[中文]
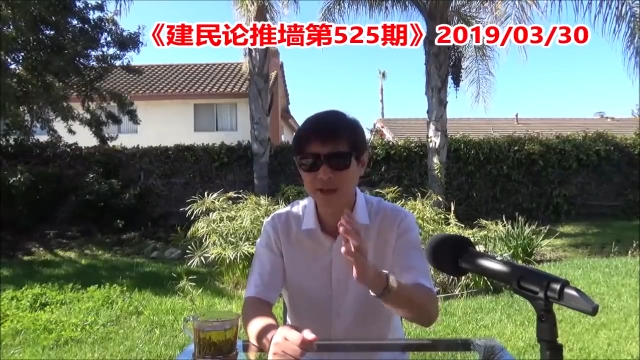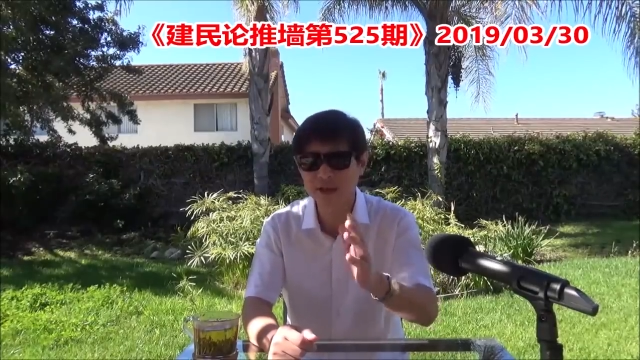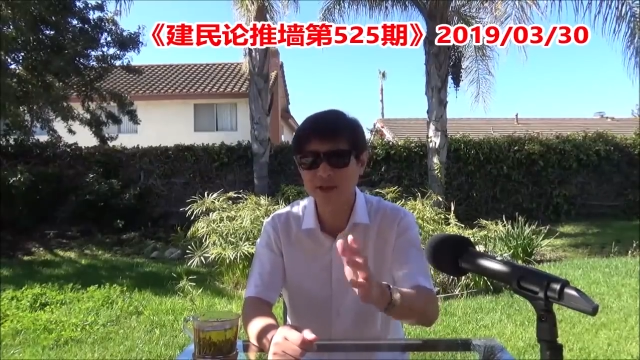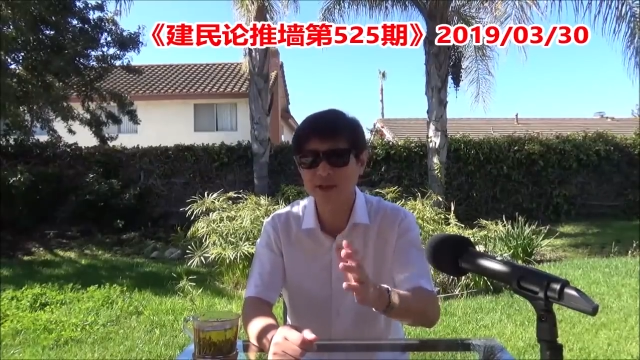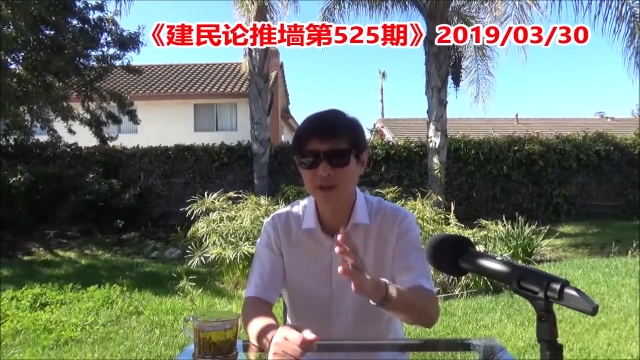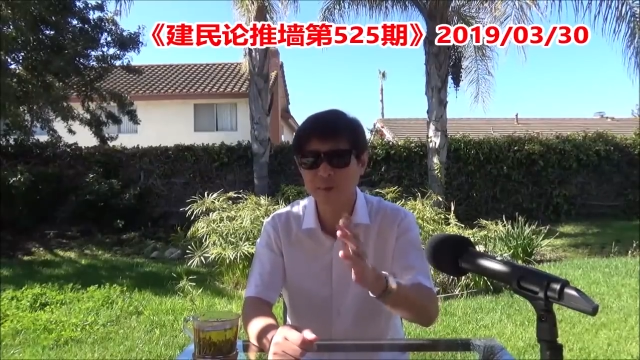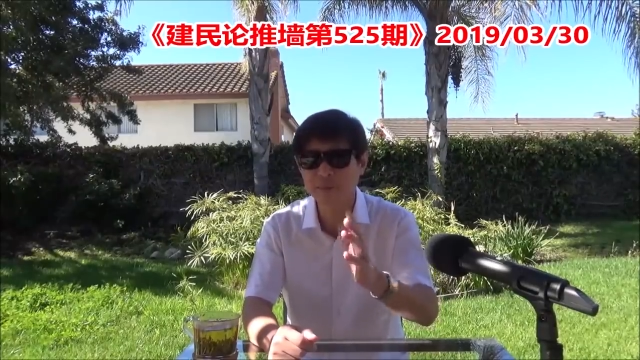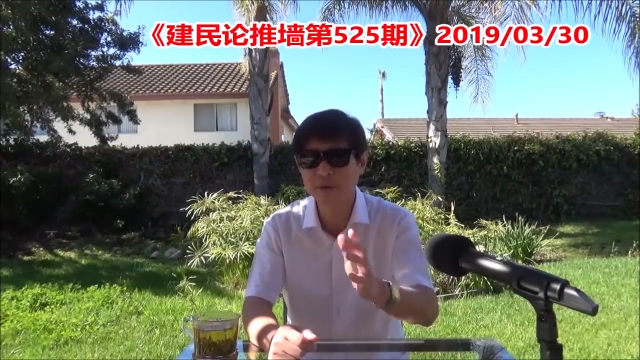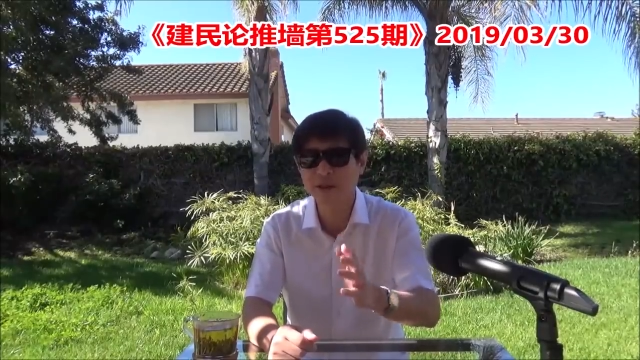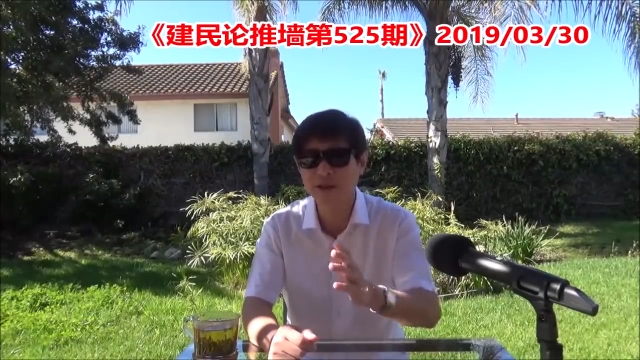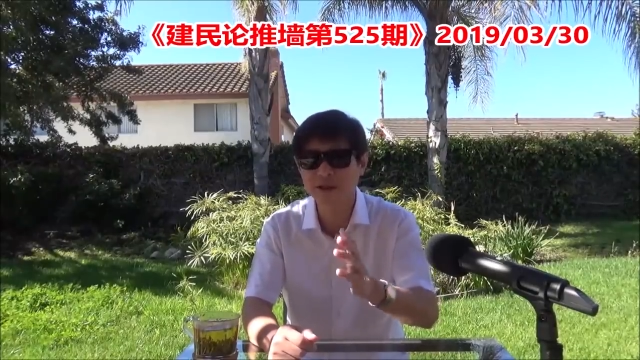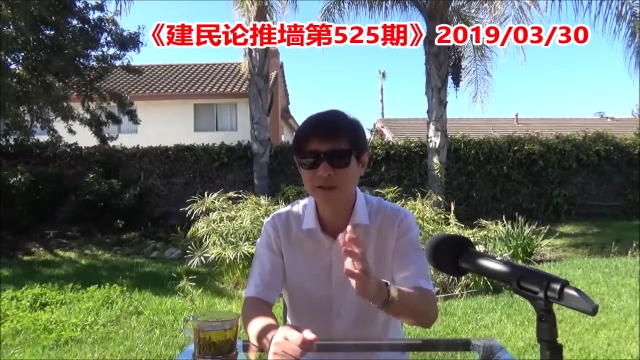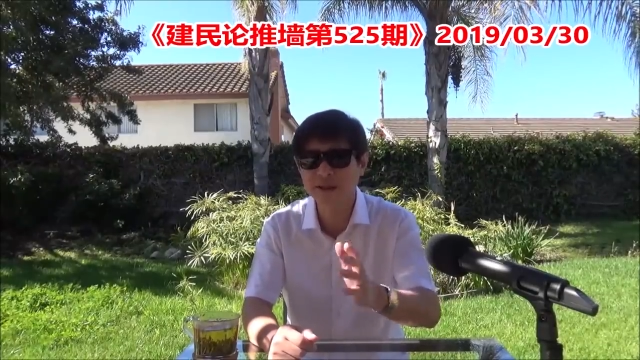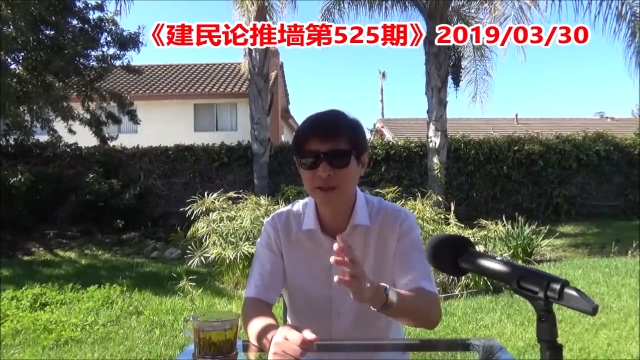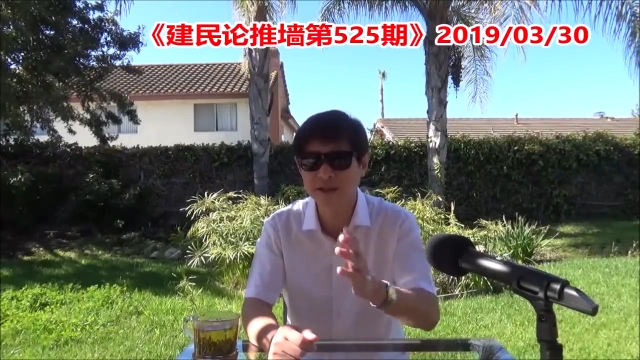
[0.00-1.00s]
甚至都不能
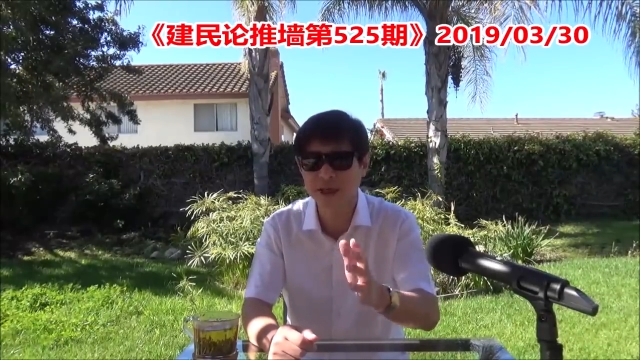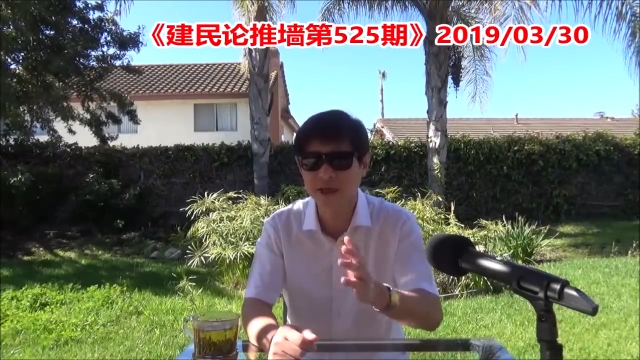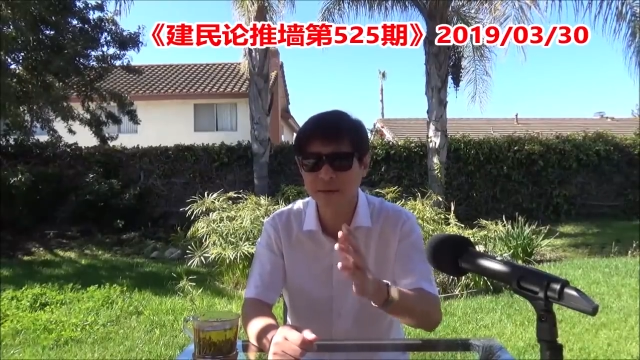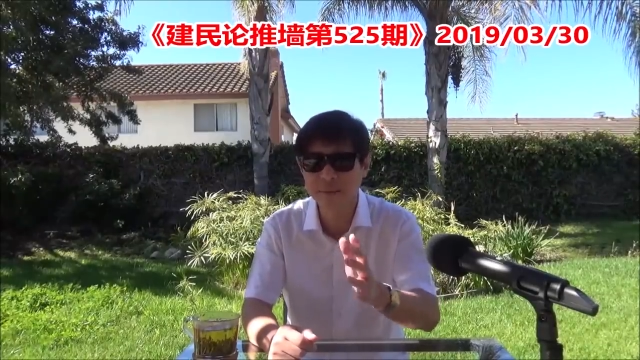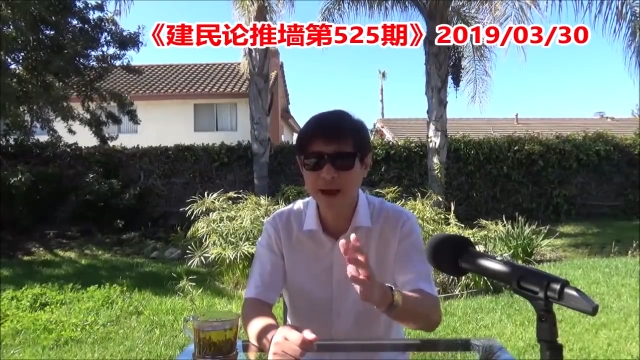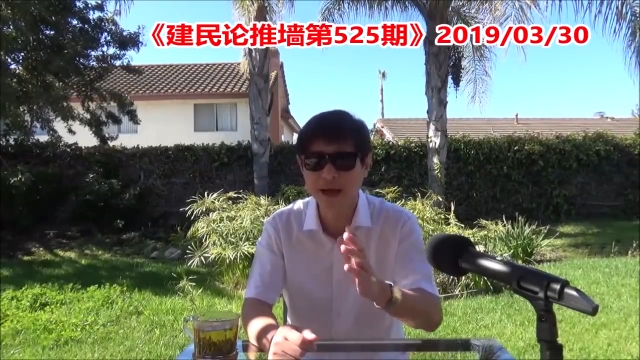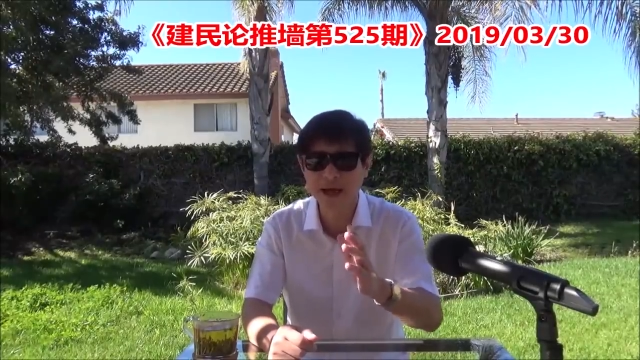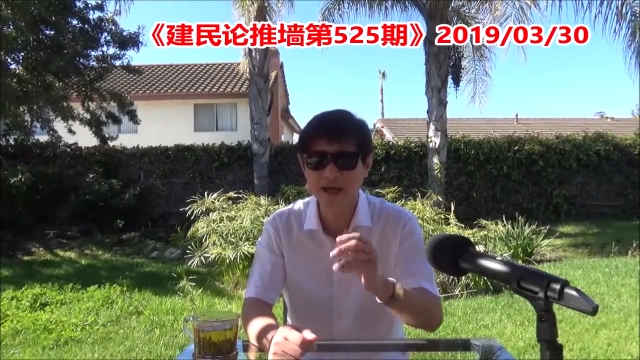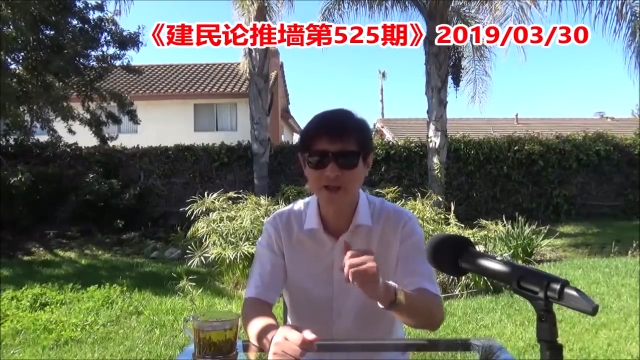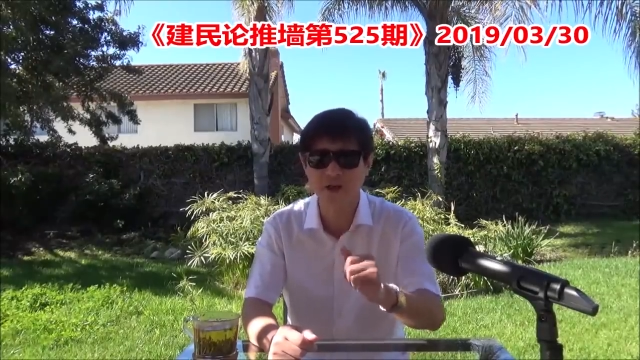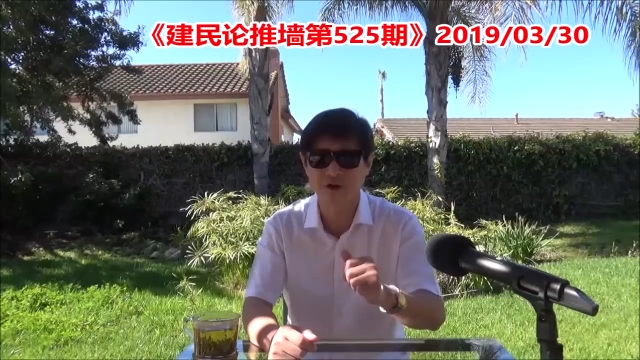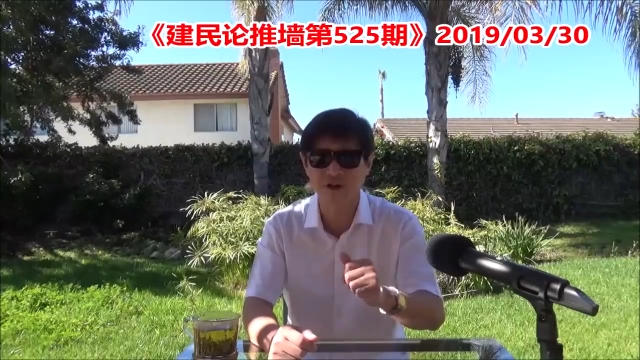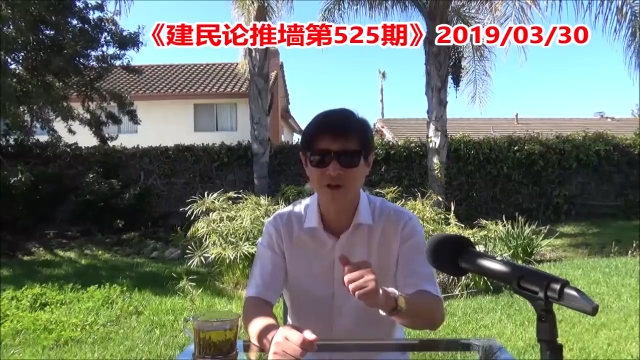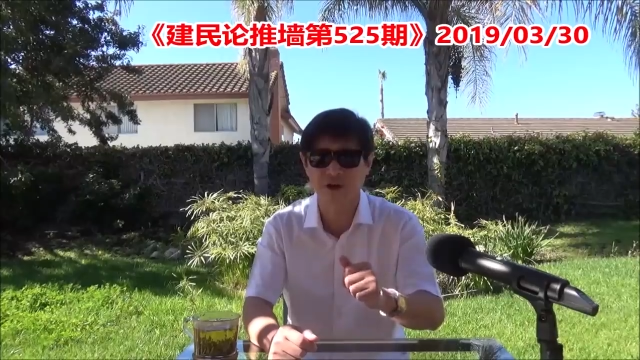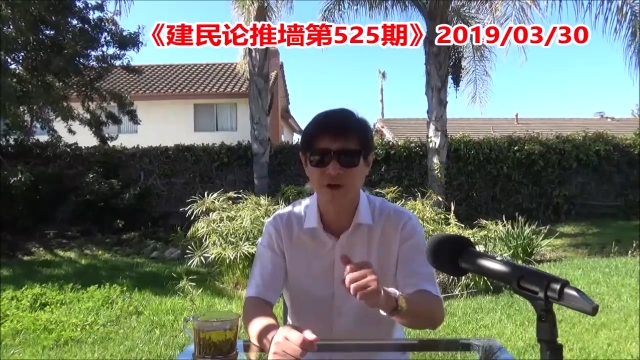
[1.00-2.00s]
够正常的迈开
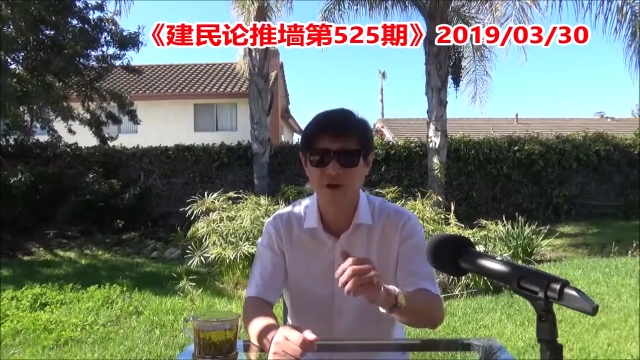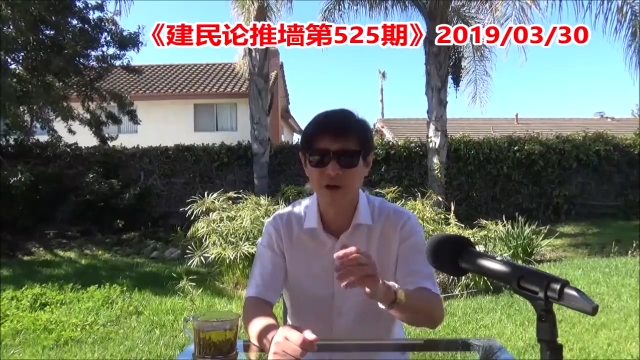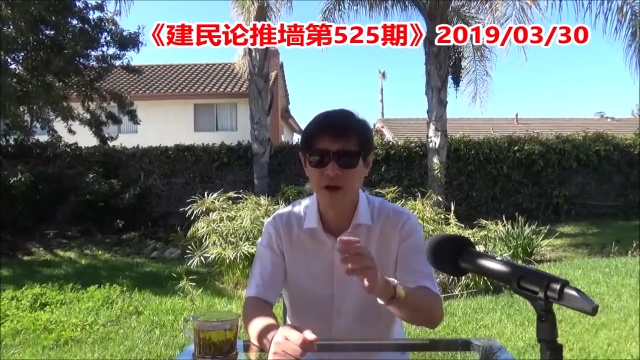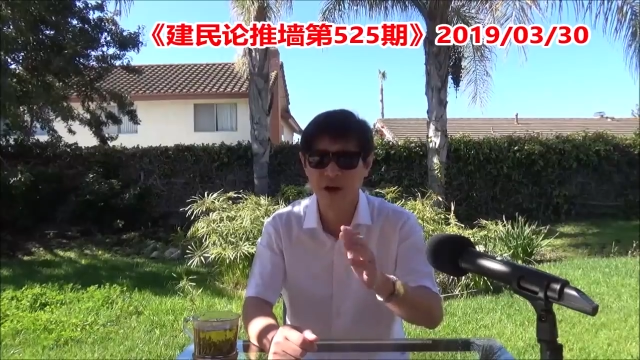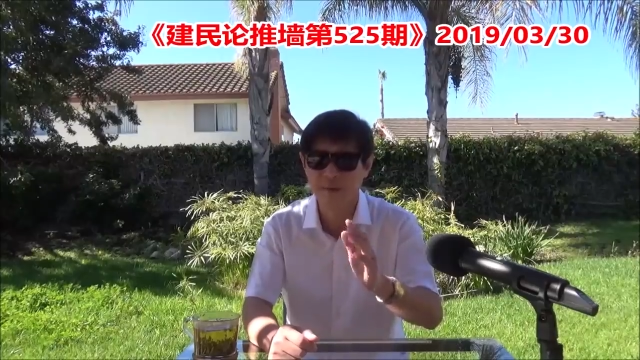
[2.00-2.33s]
脚的时候，